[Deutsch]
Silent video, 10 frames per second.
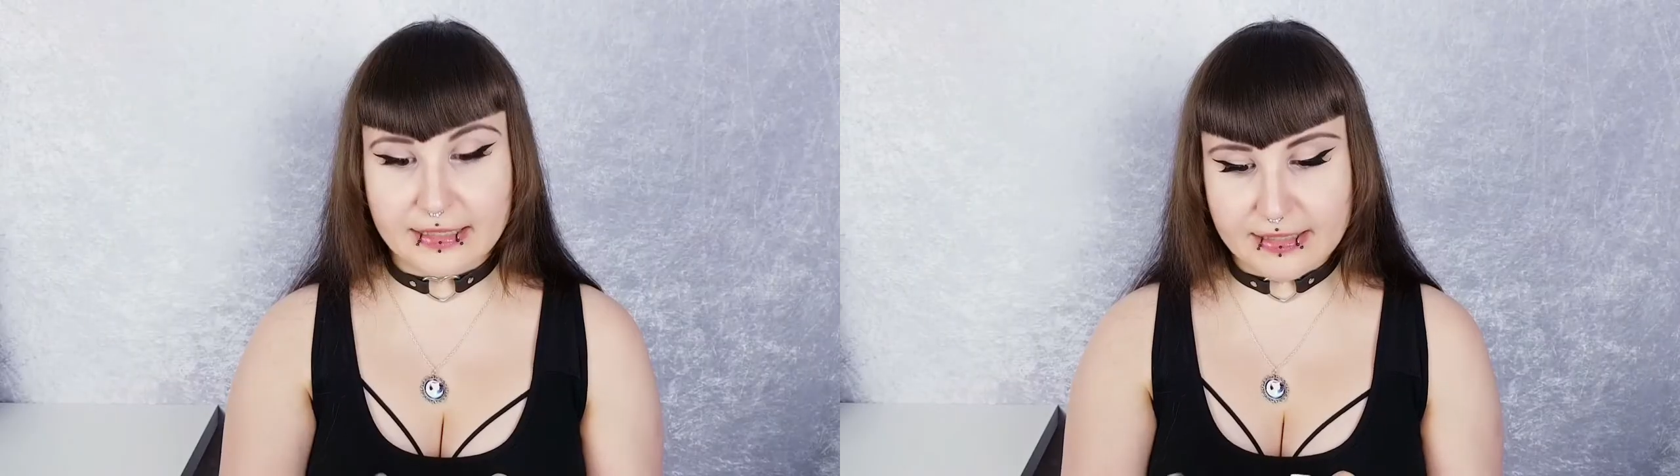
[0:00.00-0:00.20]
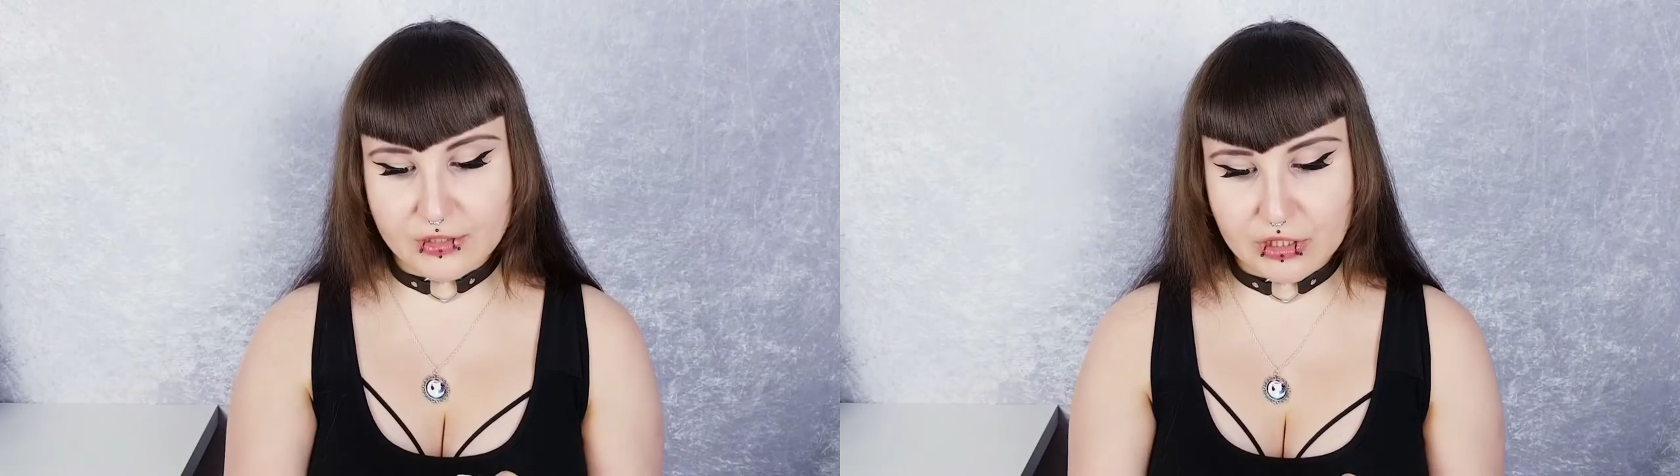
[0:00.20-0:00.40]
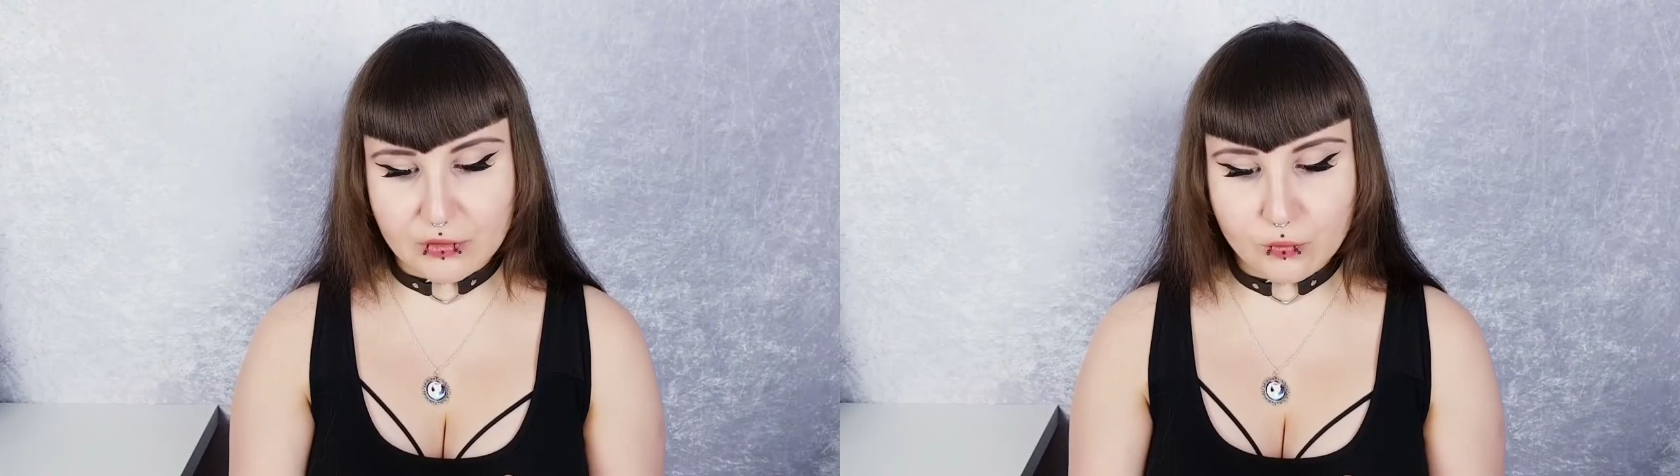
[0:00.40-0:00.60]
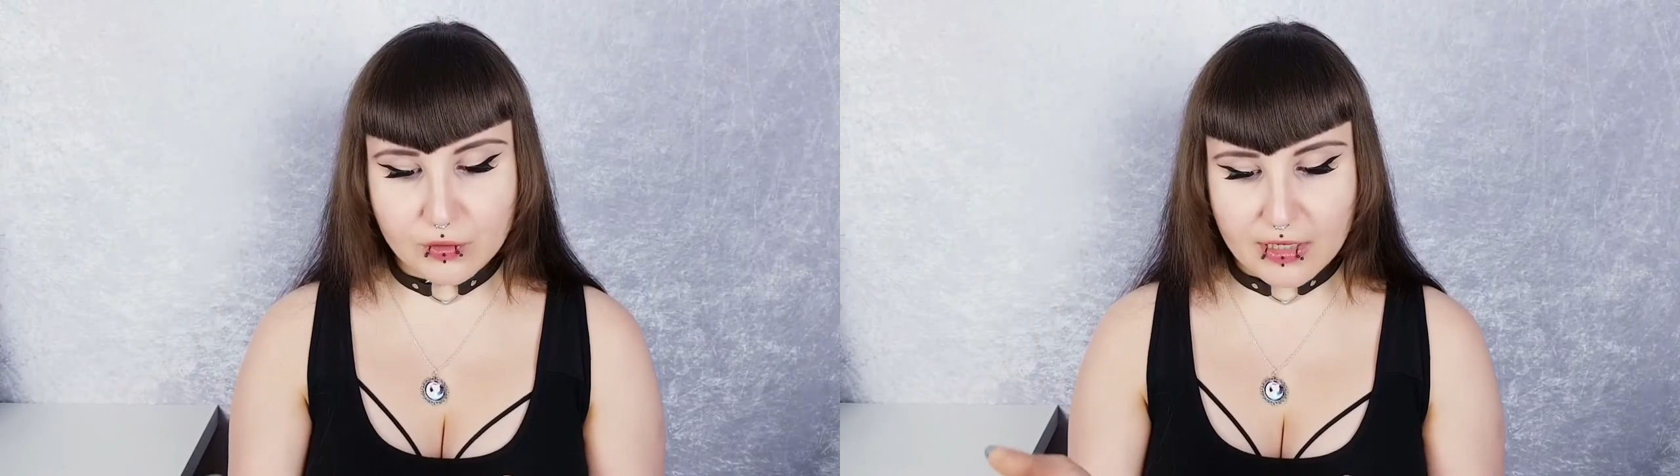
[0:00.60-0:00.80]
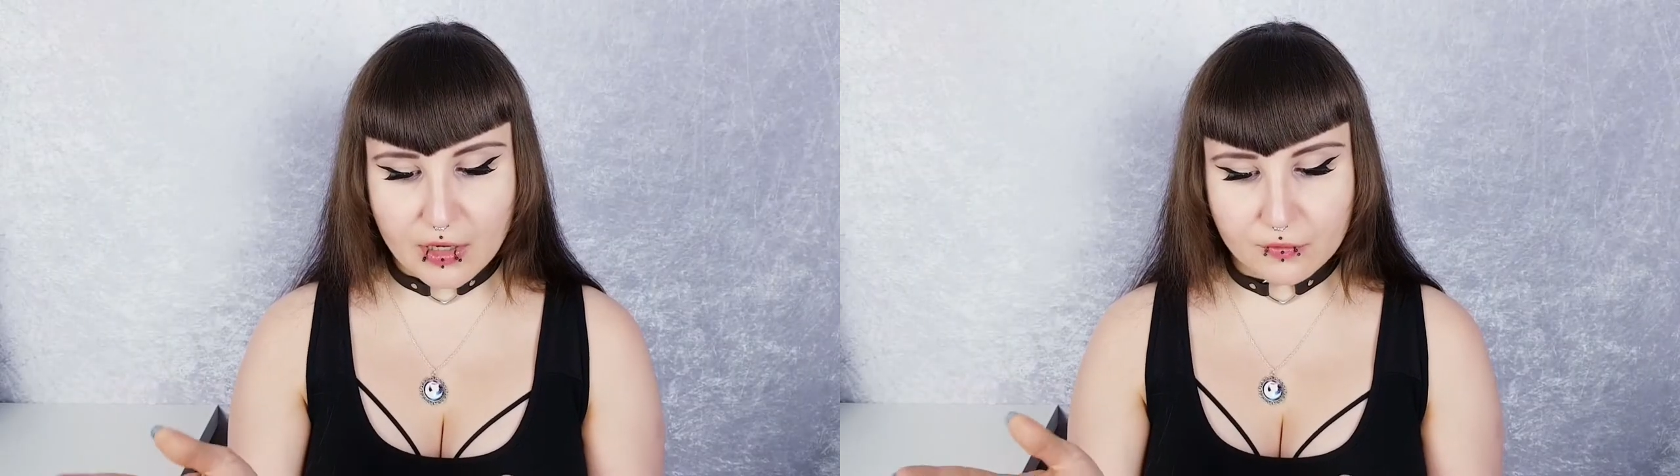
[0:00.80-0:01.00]
hier steht nur
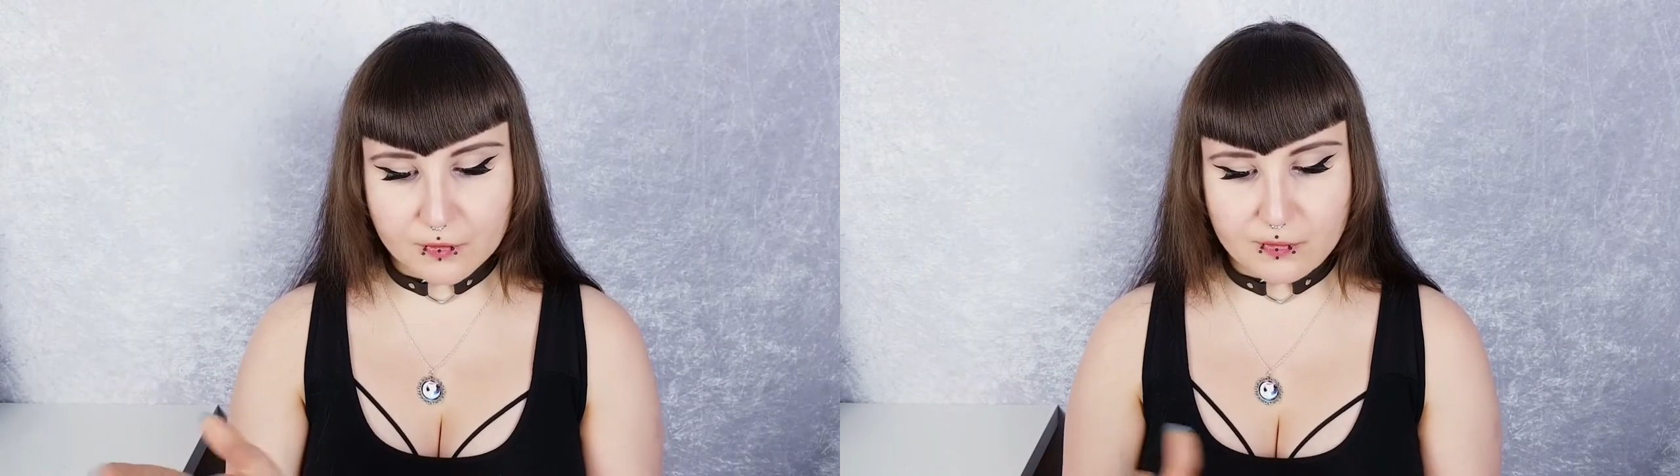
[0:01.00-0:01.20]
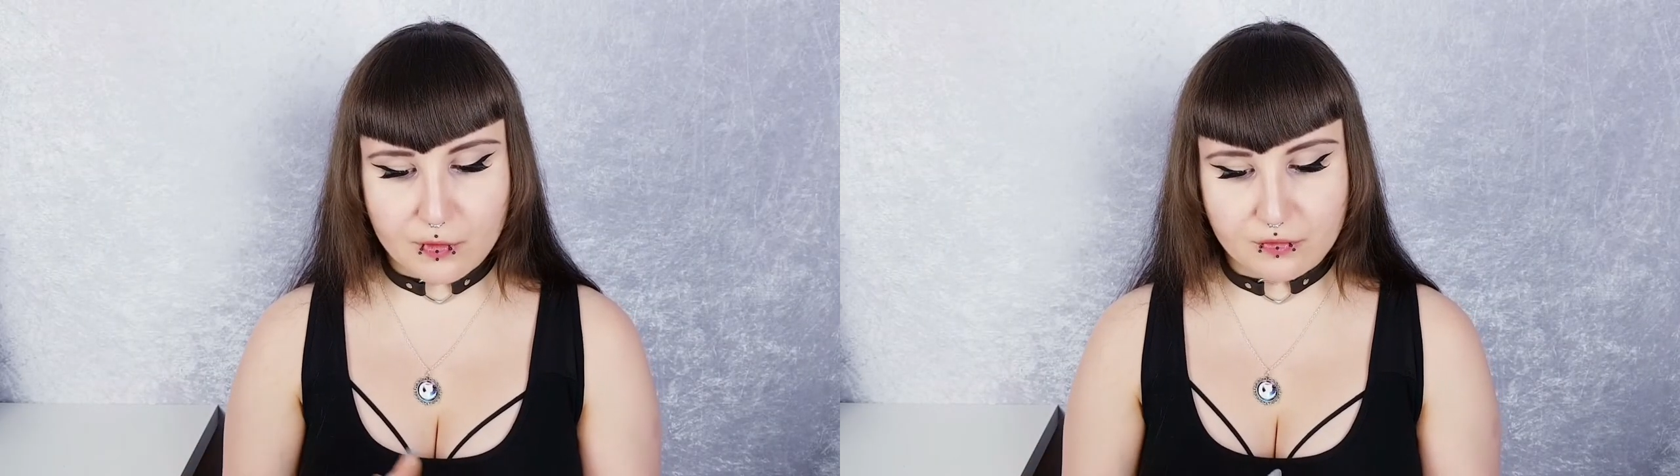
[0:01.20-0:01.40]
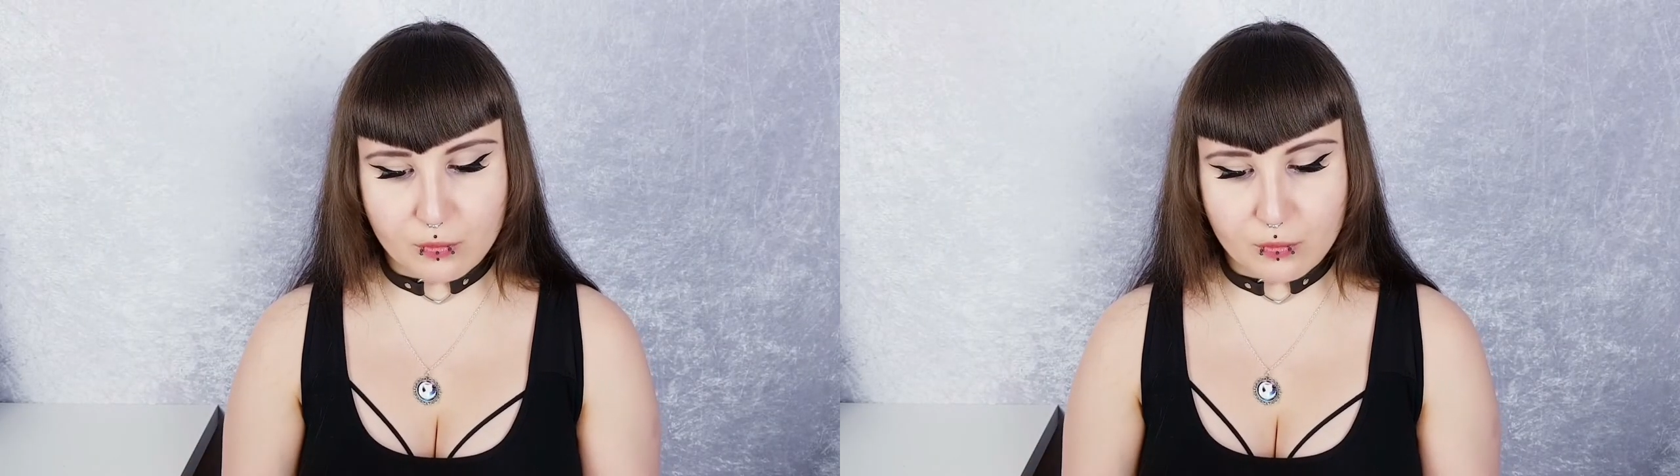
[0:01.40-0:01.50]
drauf, zwölf